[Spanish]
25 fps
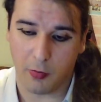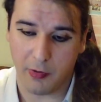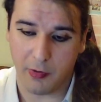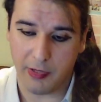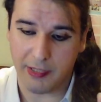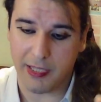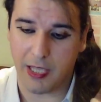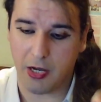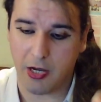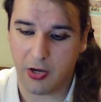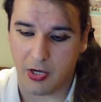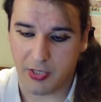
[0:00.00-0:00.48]
en los
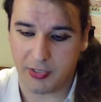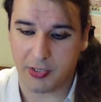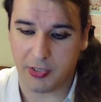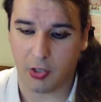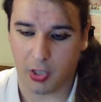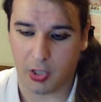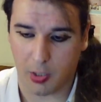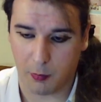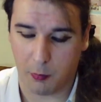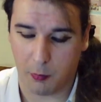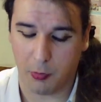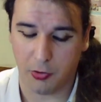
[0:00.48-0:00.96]
comentarios les
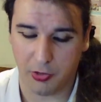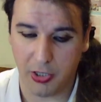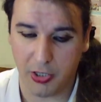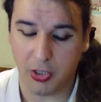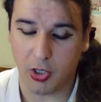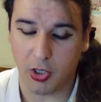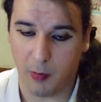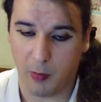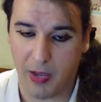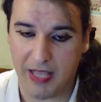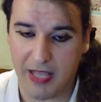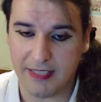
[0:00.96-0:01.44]
sigo
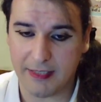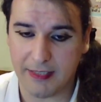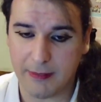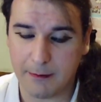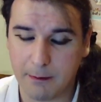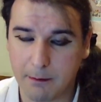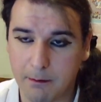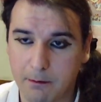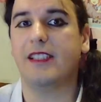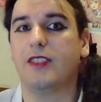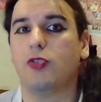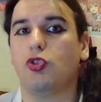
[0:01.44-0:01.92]
respondiendo
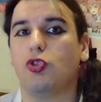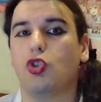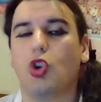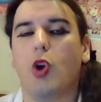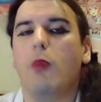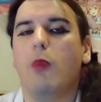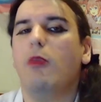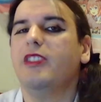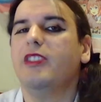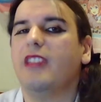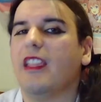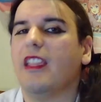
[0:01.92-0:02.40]
más, es
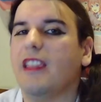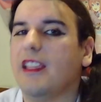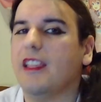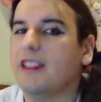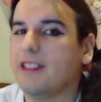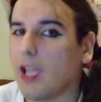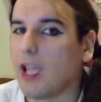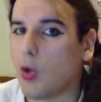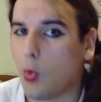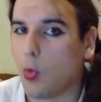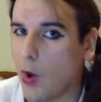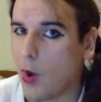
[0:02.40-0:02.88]
¿cómo te
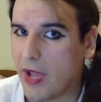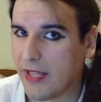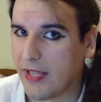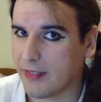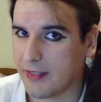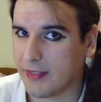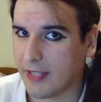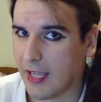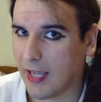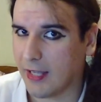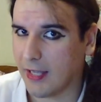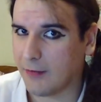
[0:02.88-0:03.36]
diste
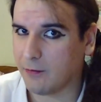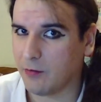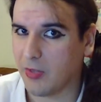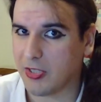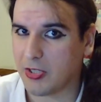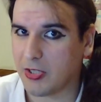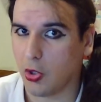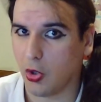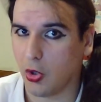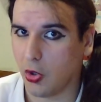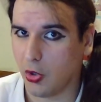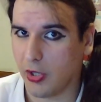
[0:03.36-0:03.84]
cuenta
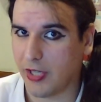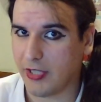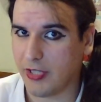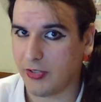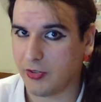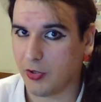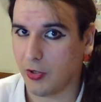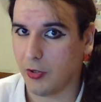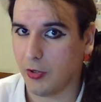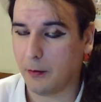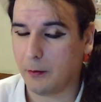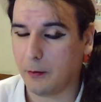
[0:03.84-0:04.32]
de todo
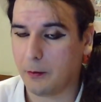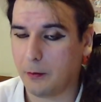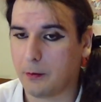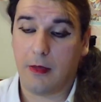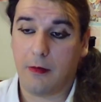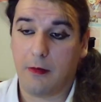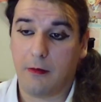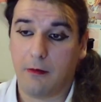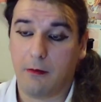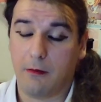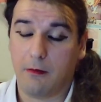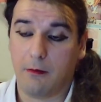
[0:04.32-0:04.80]
esto?
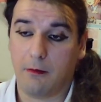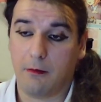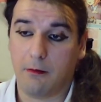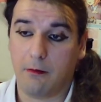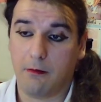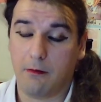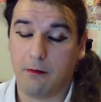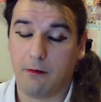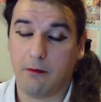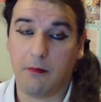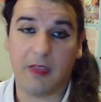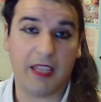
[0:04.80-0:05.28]

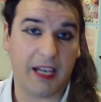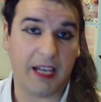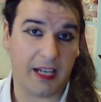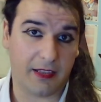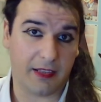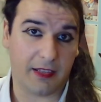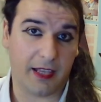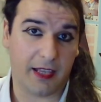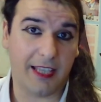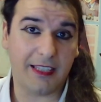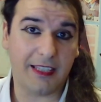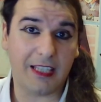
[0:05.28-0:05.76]

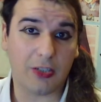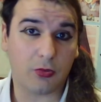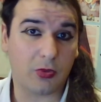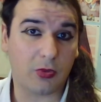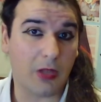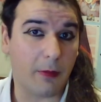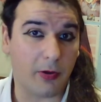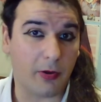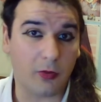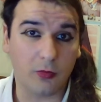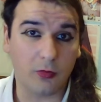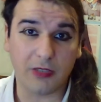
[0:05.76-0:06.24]
Miren, esta es
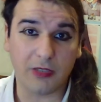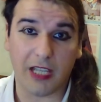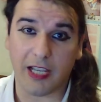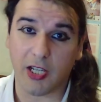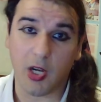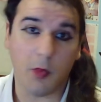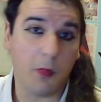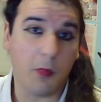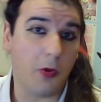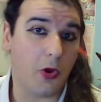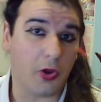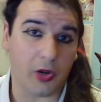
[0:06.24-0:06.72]
una pregunta
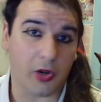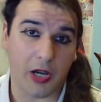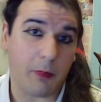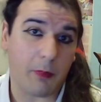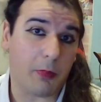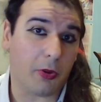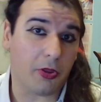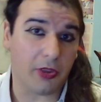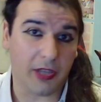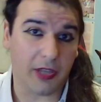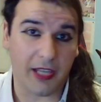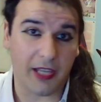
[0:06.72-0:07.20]
que no puedo
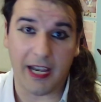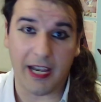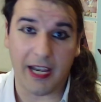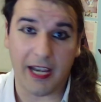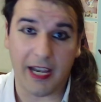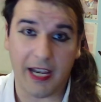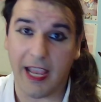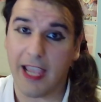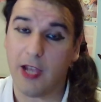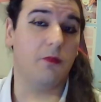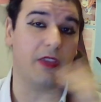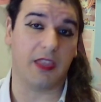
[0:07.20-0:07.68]
responder
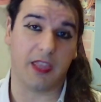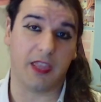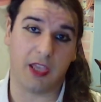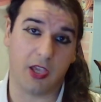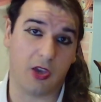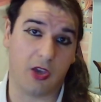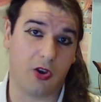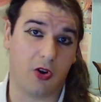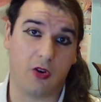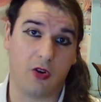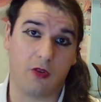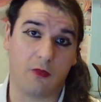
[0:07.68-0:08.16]
en un
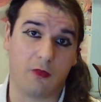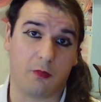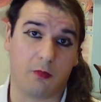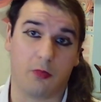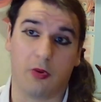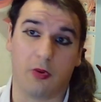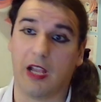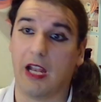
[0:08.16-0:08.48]
video,